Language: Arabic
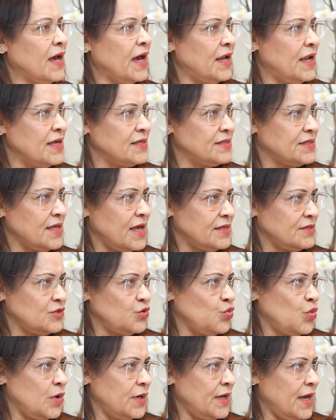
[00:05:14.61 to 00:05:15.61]
على
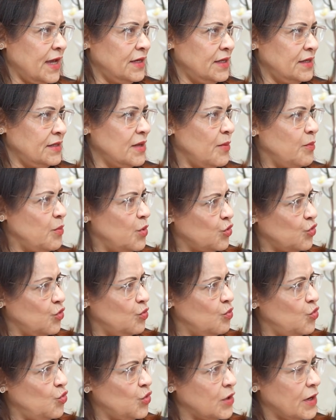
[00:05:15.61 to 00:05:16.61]
أساس هو يعني يدبر
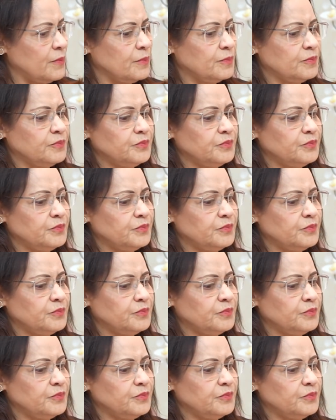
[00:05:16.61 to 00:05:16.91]
أموره